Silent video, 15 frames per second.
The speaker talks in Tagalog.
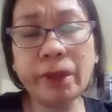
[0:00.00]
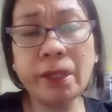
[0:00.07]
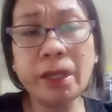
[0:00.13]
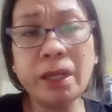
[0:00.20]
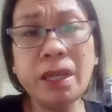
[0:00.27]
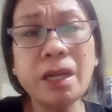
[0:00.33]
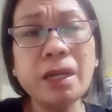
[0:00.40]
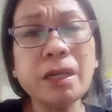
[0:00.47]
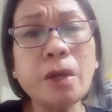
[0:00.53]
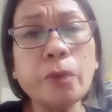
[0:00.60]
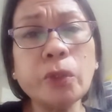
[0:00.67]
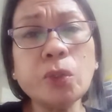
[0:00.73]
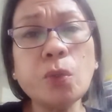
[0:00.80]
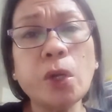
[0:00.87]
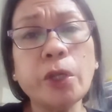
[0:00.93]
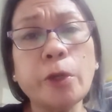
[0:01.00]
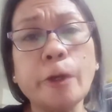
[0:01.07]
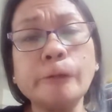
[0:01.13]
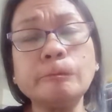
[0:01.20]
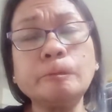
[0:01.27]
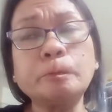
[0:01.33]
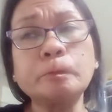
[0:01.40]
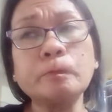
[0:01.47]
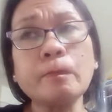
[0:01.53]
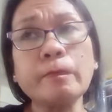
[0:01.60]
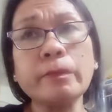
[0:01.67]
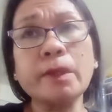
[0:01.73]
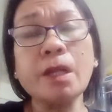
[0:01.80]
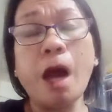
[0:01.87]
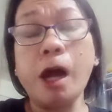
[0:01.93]
Kaya ang gagawin ko ngayon,
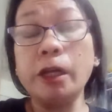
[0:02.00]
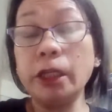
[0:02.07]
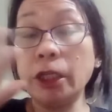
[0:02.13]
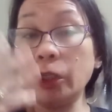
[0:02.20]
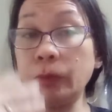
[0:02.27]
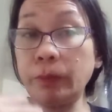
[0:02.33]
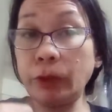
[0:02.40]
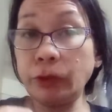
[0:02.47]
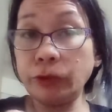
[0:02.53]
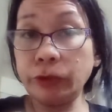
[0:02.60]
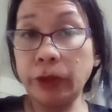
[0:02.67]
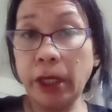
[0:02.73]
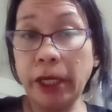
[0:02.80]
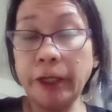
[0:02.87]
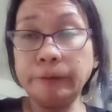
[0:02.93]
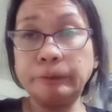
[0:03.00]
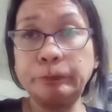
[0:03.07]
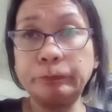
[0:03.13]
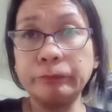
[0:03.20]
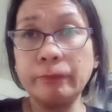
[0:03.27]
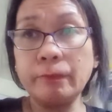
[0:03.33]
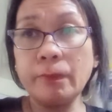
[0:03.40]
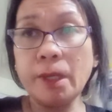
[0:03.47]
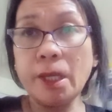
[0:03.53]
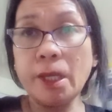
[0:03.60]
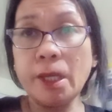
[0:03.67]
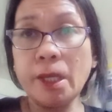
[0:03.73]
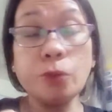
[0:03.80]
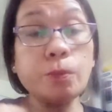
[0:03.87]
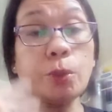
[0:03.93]
nag-inom ako today,
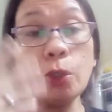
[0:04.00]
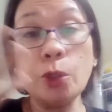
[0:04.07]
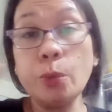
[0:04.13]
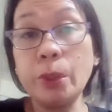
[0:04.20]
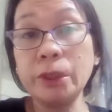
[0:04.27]
tomorrow wag